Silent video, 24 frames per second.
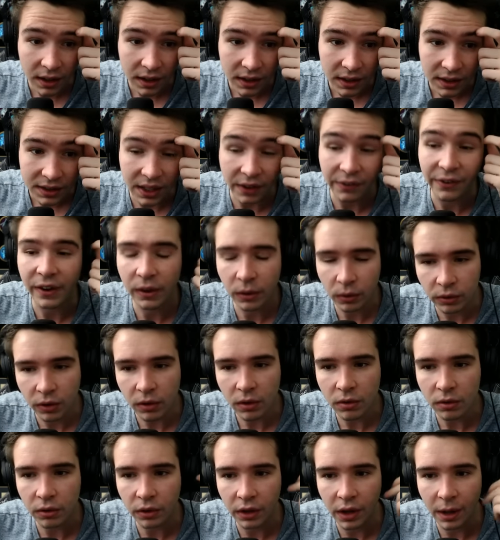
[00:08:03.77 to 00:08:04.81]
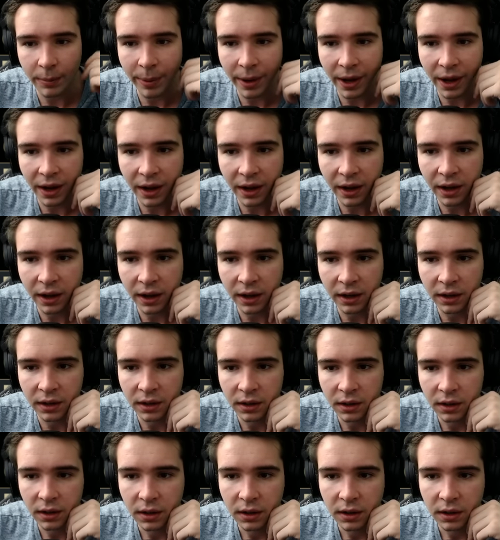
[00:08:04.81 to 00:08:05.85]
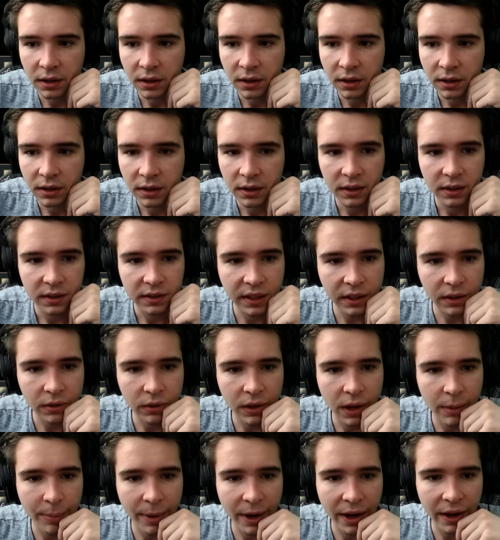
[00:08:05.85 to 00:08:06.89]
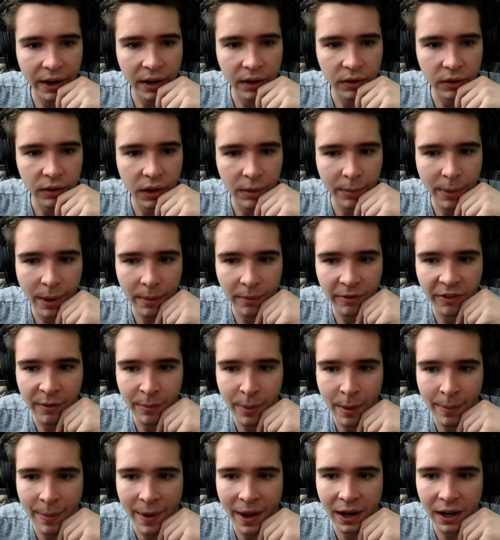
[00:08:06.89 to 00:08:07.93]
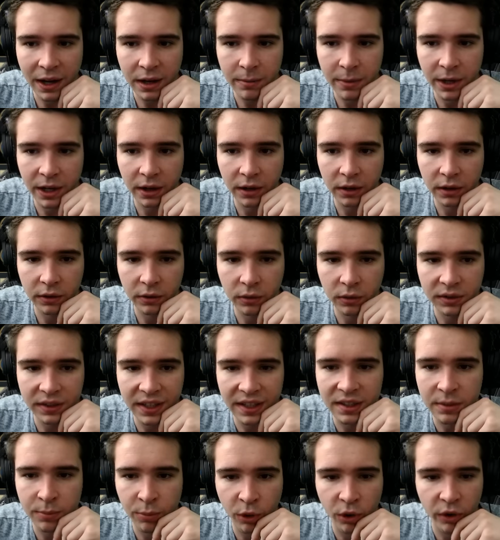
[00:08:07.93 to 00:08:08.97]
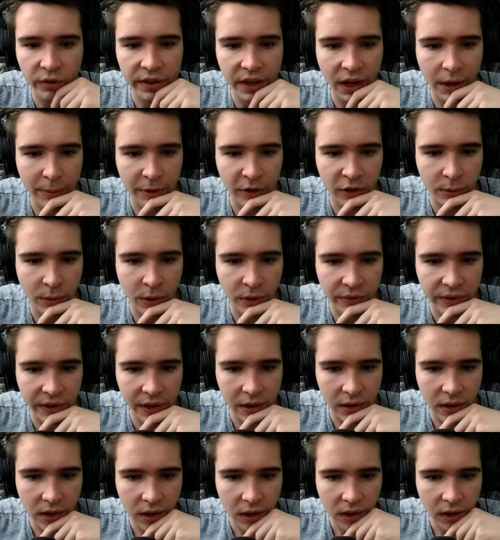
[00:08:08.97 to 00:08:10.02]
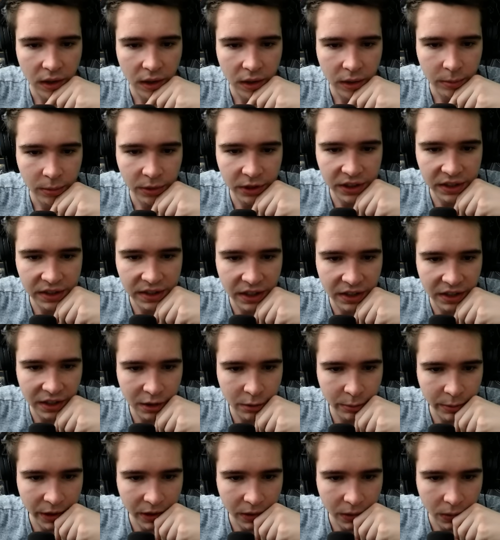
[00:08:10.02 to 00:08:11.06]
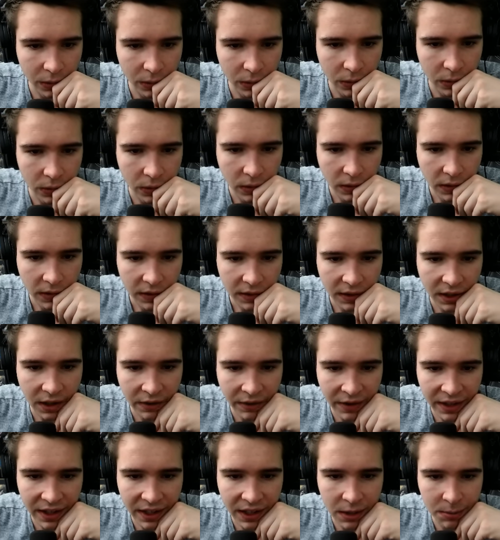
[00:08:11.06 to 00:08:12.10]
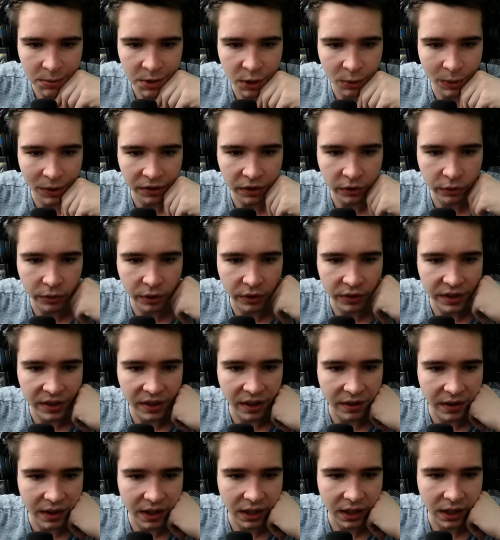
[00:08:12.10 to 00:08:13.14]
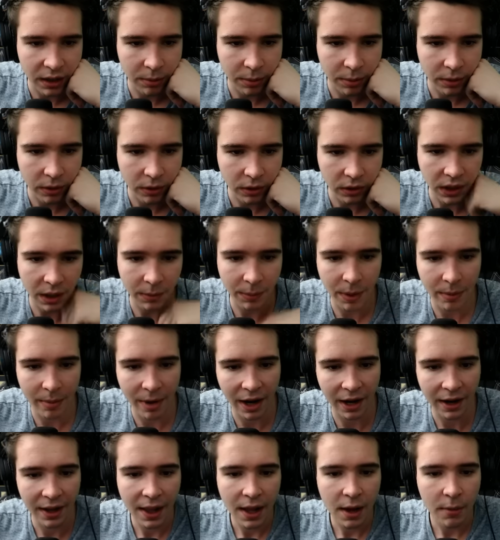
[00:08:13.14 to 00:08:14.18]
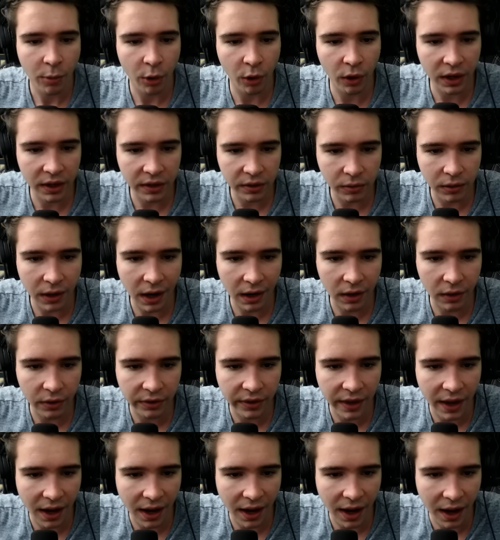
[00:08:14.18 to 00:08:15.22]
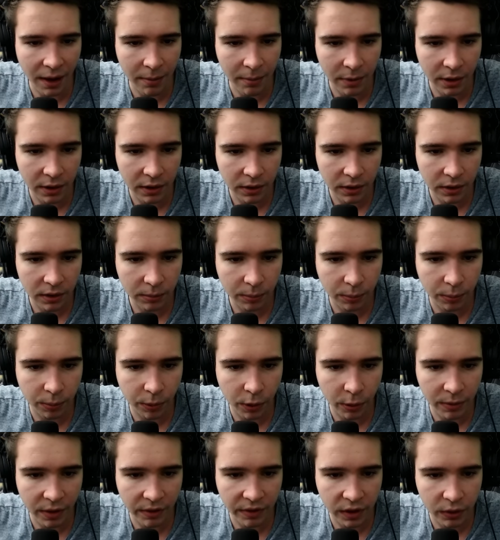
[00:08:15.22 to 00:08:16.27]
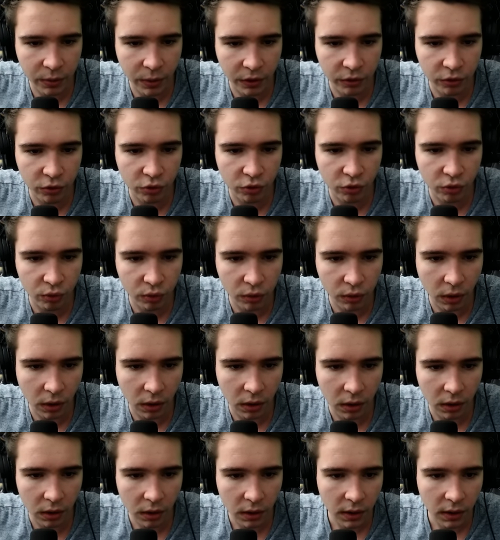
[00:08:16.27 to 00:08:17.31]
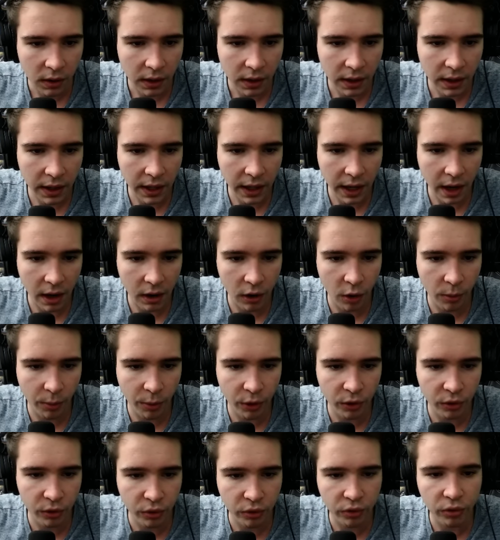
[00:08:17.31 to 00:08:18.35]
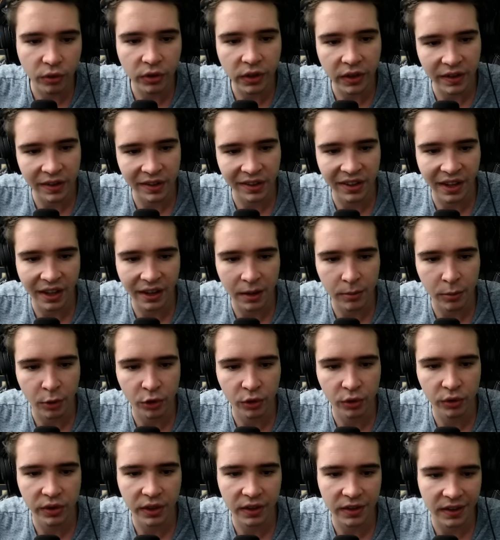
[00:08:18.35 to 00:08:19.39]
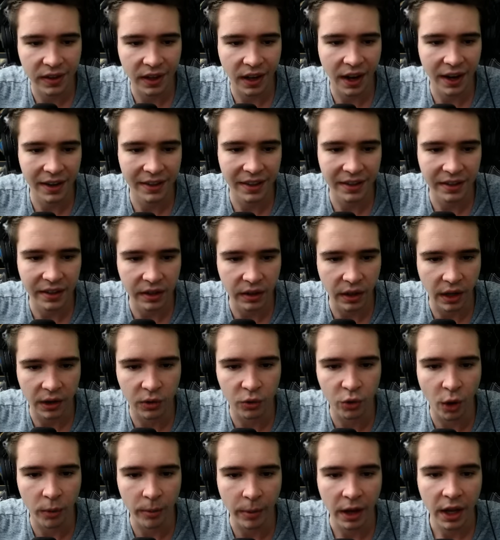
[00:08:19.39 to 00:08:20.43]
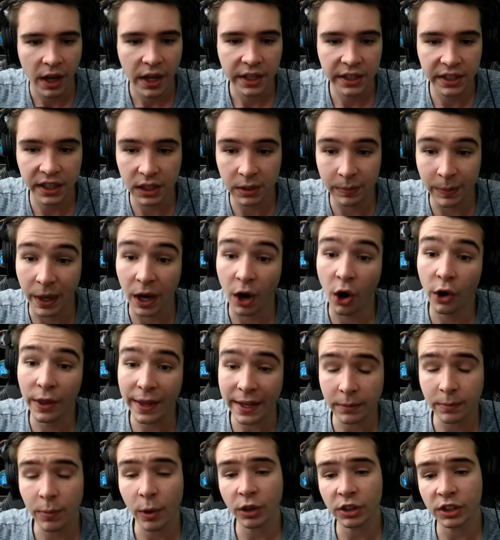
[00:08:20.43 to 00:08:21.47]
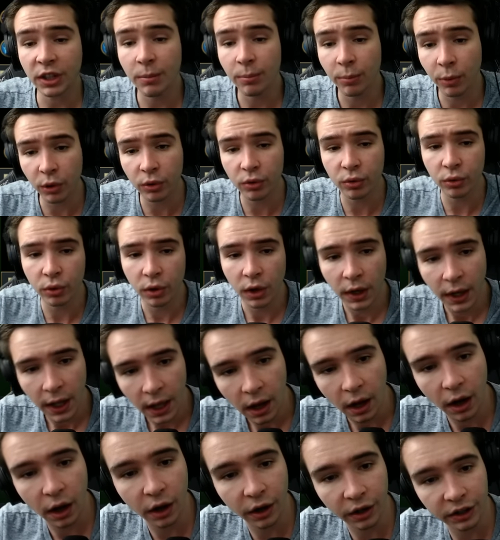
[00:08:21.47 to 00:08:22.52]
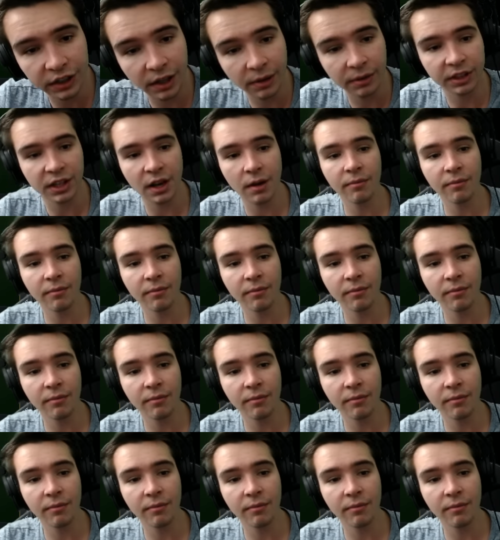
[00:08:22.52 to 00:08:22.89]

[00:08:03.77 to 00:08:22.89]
Ça fait longtemps qu'on en a pas tu sais qu'on n'a pas, qu'on a pas, pas parlé, mais euh, donc ça c'est pour revenir à la page de profil. Moi j'ai ça, j'ai combien de travail d'équipe J'ai 370 travail d'équipe. Ok, pas mal. Progression de la relance d'Aram, première victoire du jour. Et le bonus, donc ça c'est si t'as des bonus, etc. Et ça c'est ta courbe d'XP. Honnêtement, j'aime beaucoup. Euh, j'aime